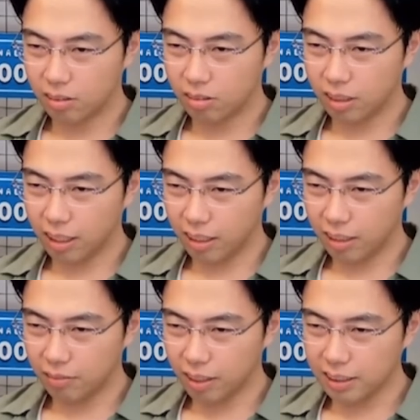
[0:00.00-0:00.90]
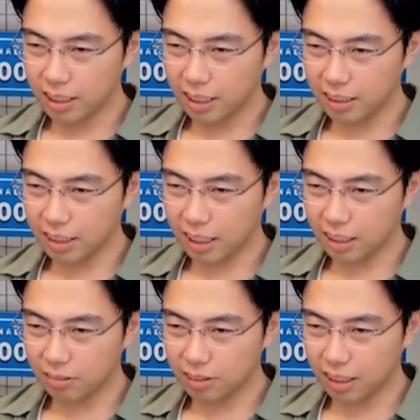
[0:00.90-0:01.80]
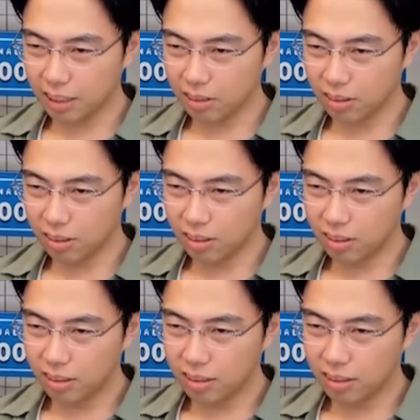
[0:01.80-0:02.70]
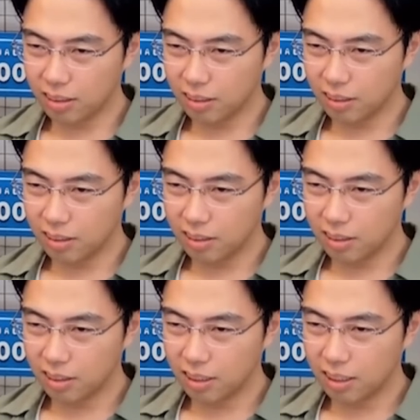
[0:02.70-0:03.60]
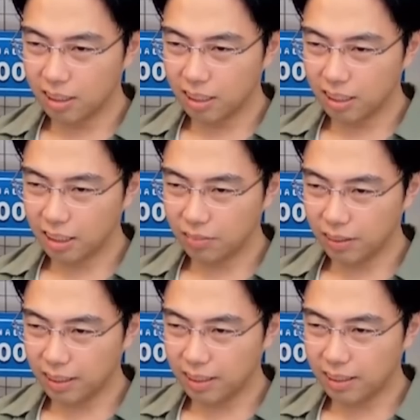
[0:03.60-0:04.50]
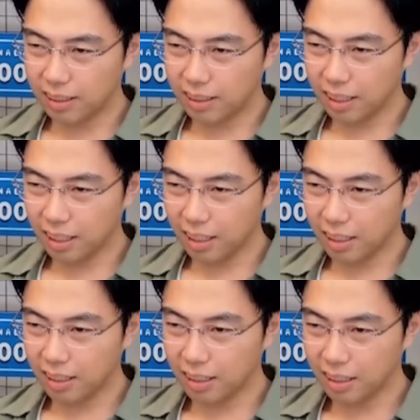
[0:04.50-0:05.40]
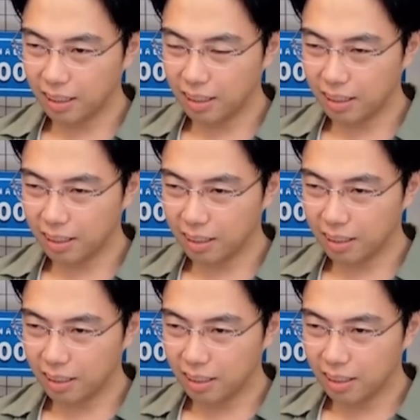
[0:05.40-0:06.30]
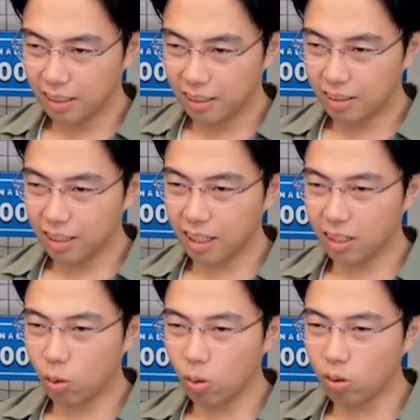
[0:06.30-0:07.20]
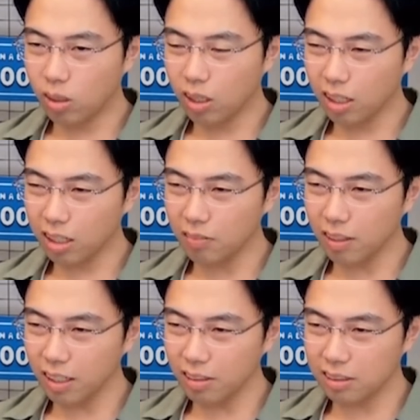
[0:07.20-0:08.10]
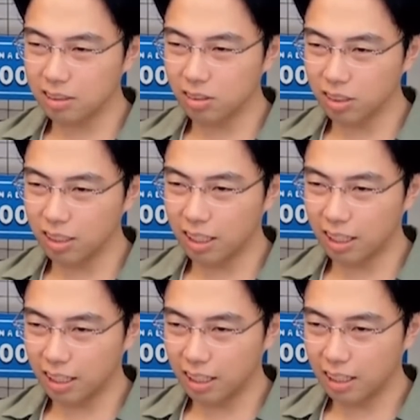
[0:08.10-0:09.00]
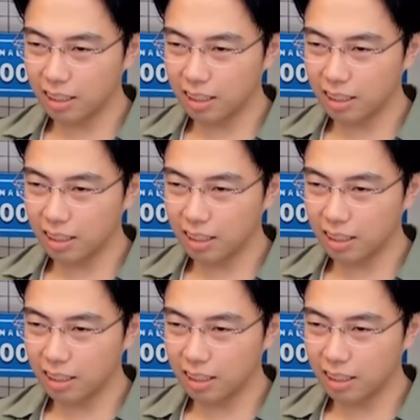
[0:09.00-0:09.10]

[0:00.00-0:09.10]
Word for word: これね、マーチやらかしたかなと思ったけど、切り替えて奪って。いや、こっから決めれるのすごいな。